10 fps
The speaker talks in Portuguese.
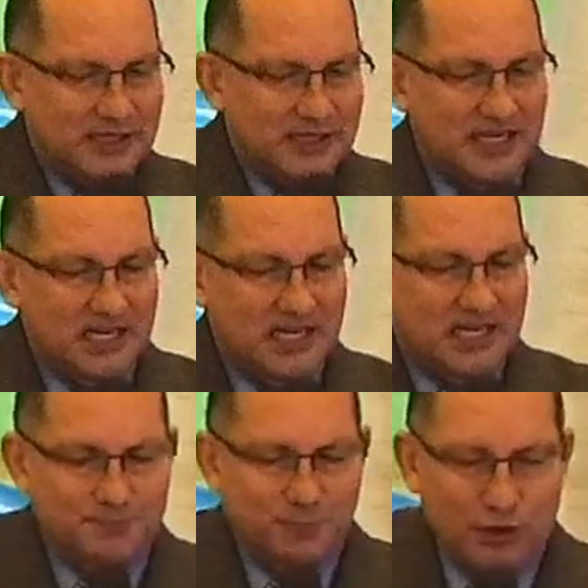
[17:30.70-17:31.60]
e
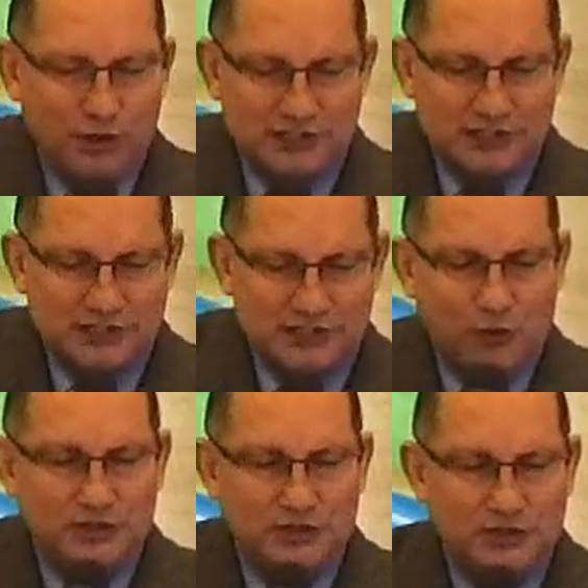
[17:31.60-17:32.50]
chegaram às portas da
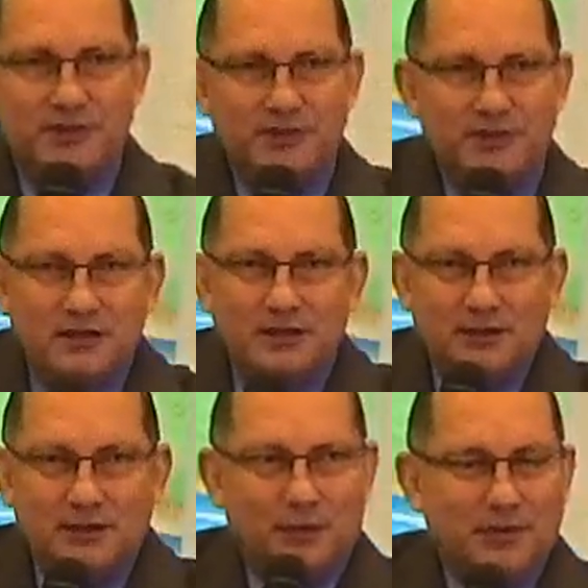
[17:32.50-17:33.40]
morte.
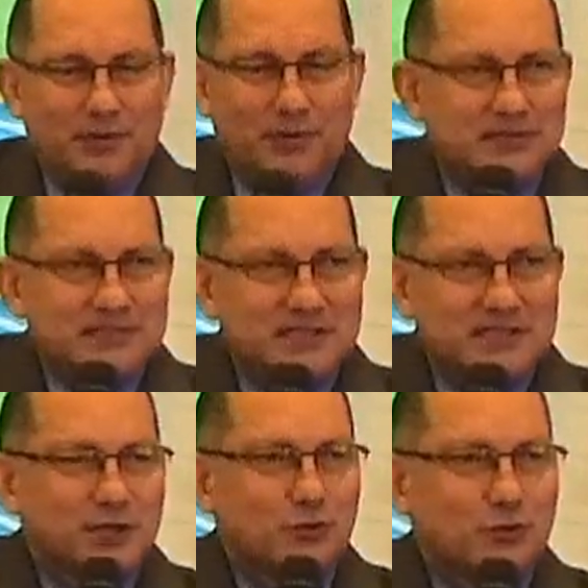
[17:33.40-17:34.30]
Problemas
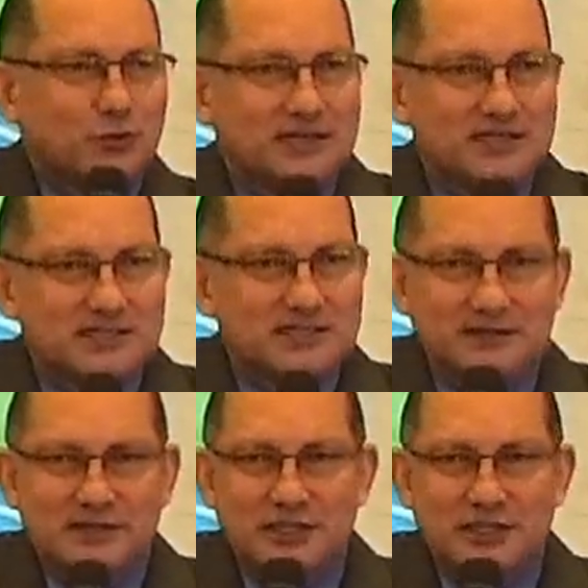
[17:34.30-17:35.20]
espirituais
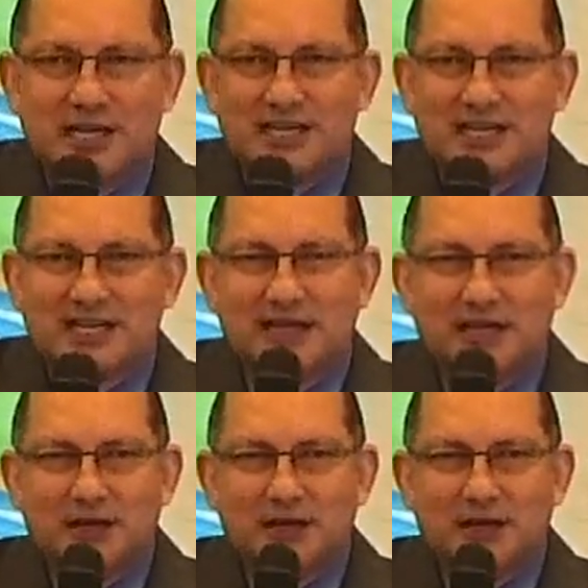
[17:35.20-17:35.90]
gera o que